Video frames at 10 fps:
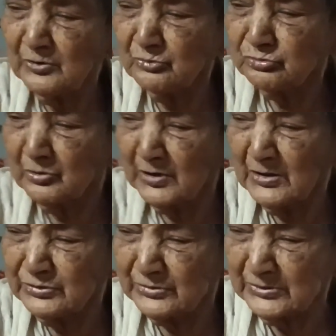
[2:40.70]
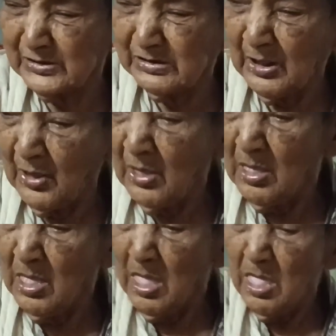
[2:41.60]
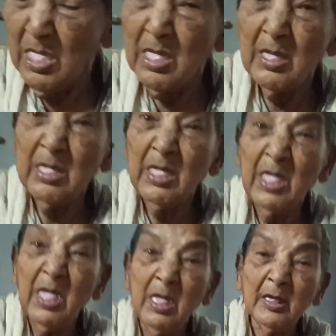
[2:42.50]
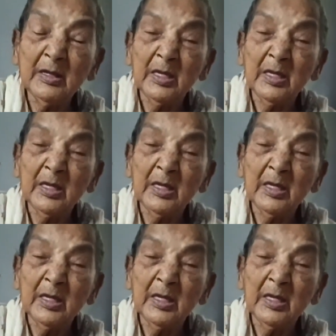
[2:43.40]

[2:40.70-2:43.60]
কি হলো না হলো সমস্ত গল্প করছে এটা করবি